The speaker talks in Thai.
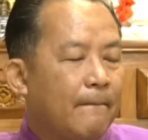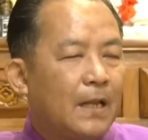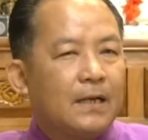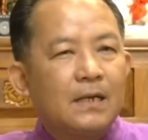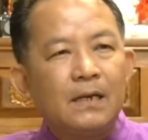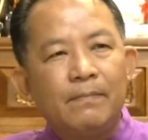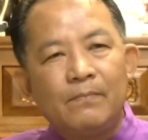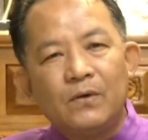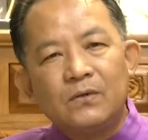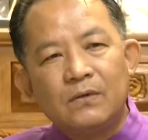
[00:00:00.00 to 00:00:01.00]
นั่นก็คือประ
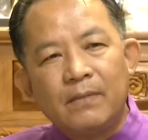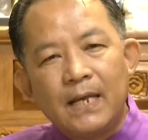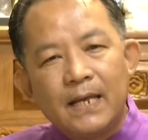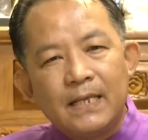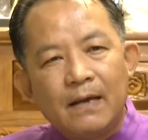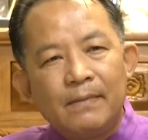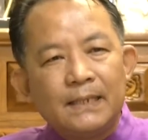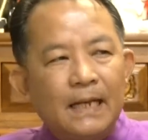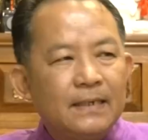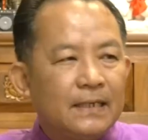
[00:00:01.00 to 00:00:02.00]
มวลกฎหมายอาญามา
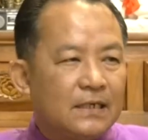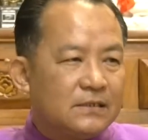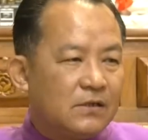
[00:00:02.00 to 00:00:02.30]
ตรา1นึ